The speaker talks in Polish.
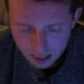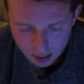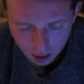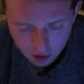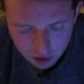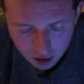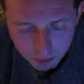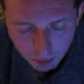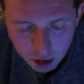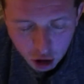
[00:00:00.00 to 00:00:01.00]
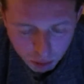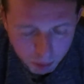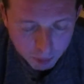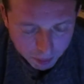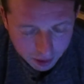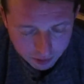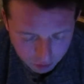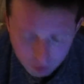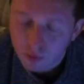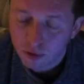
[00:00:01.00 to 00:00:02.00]
Ale jeżeli ma być homopropagandą,
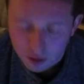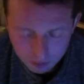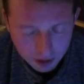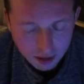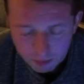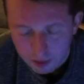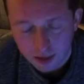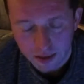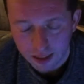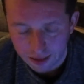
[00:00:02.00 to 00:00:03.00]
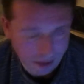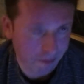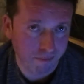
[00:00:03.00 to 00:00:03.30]
to jestem jak najbardziej za nie.